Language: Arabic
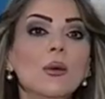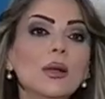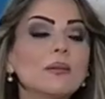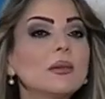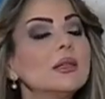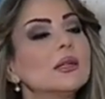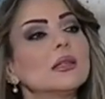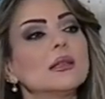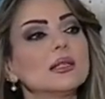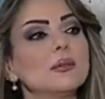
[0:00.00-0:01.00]
واللي بتقدر
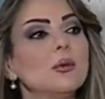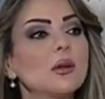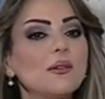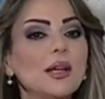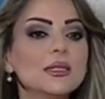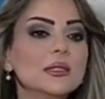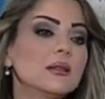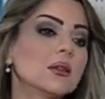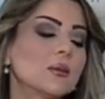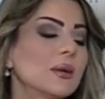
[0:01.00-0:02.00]
انت اذا موقف حزين
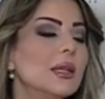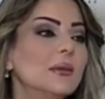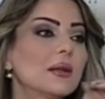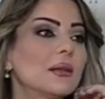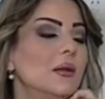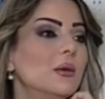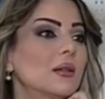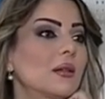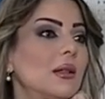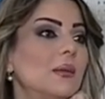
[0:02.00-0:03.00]
تكتب كلمات حلوه
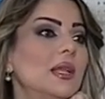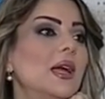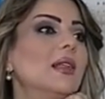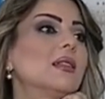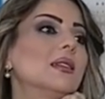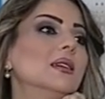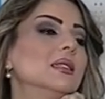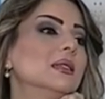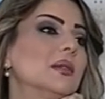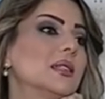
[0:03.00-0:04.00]
تطلع من حالك انا ما
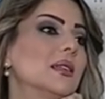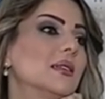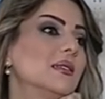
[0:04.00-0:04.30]
عندي مشكله انه